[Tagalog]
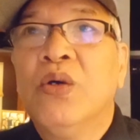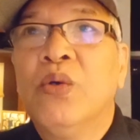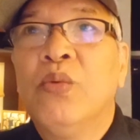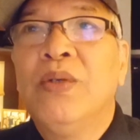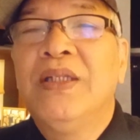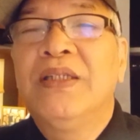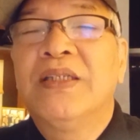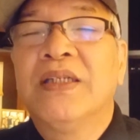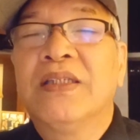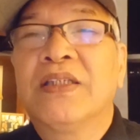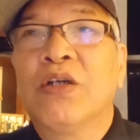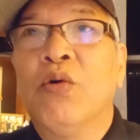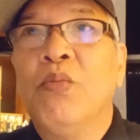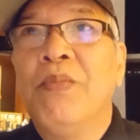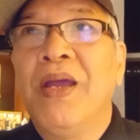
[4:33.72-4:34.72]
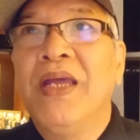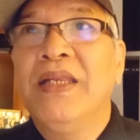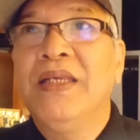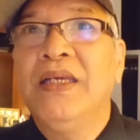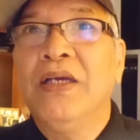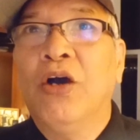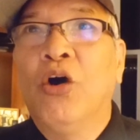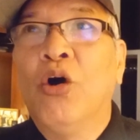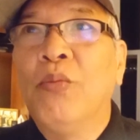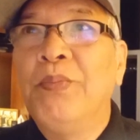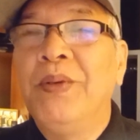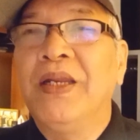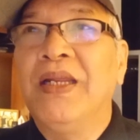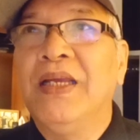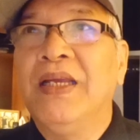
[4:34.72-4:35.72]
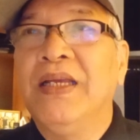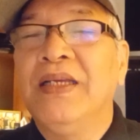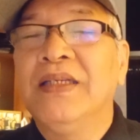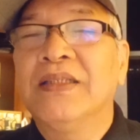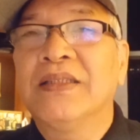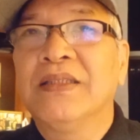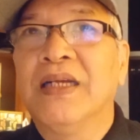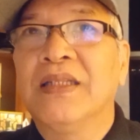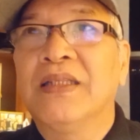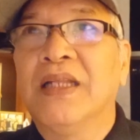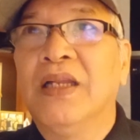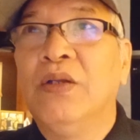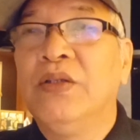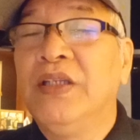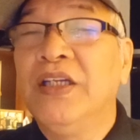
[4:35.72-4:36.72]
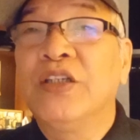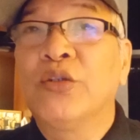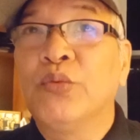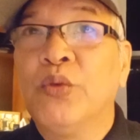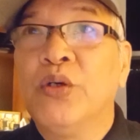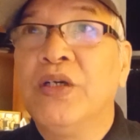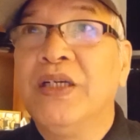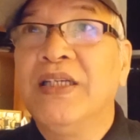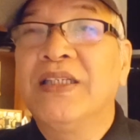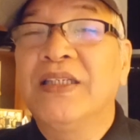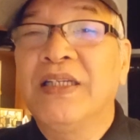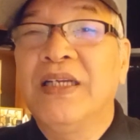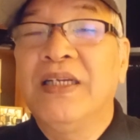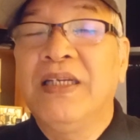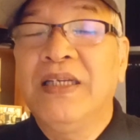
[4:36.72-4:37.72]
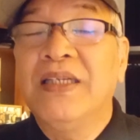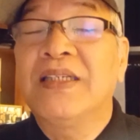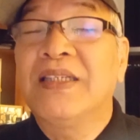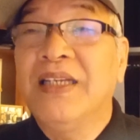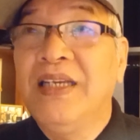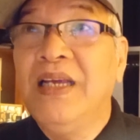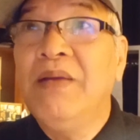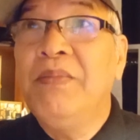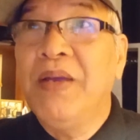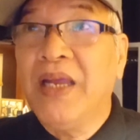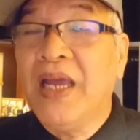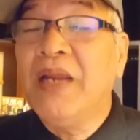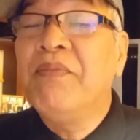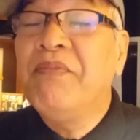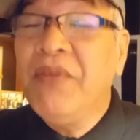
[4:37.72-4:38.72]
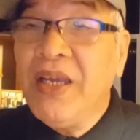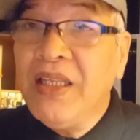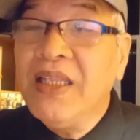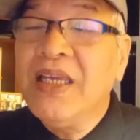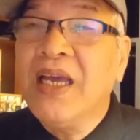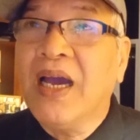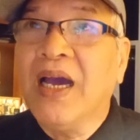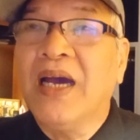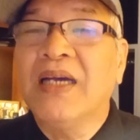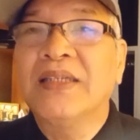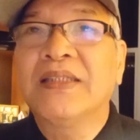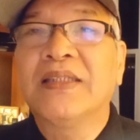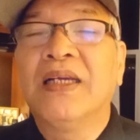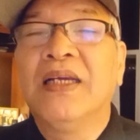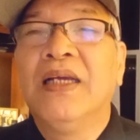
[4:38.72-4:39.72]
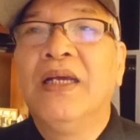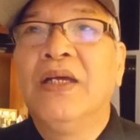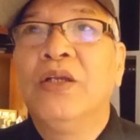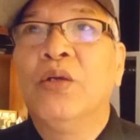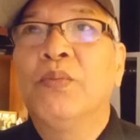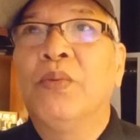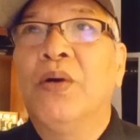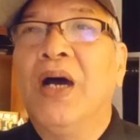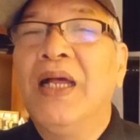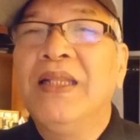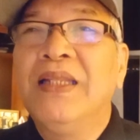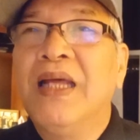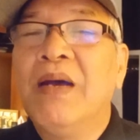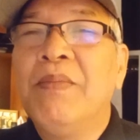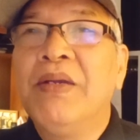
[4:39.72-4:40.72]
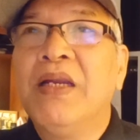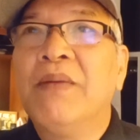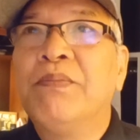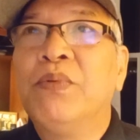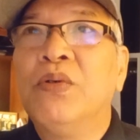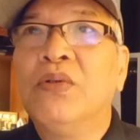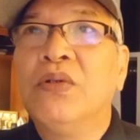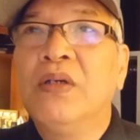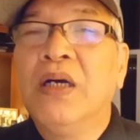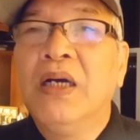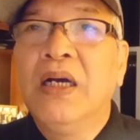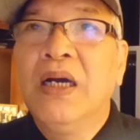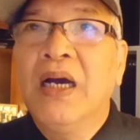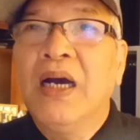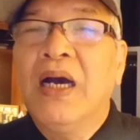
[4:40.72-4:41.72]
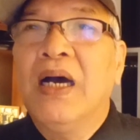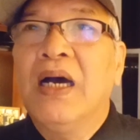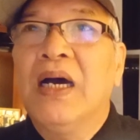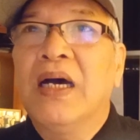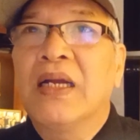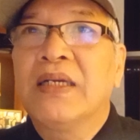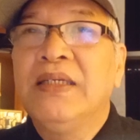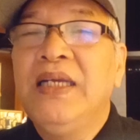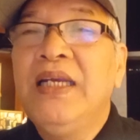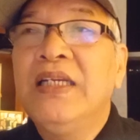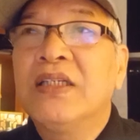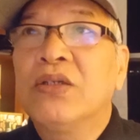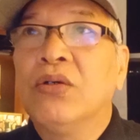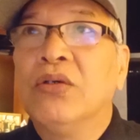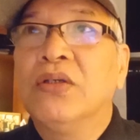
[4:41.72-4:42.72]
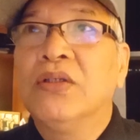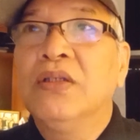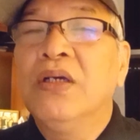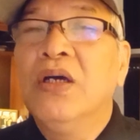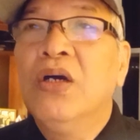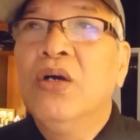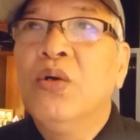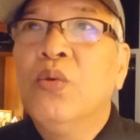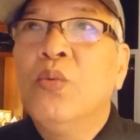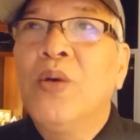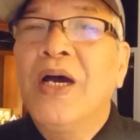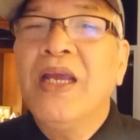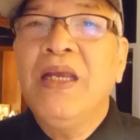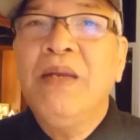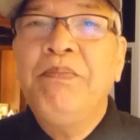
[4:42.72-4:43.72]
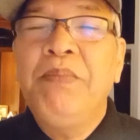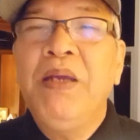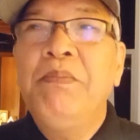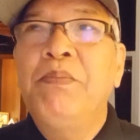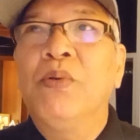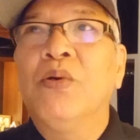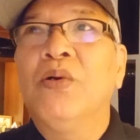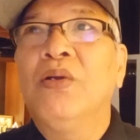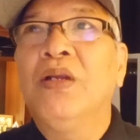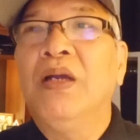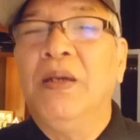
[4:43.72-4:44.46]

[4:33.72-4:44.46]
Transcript: With uh, so many offerings that uh, this world is, is giving and feeding us, no po, ang dami na pong uh, reason why people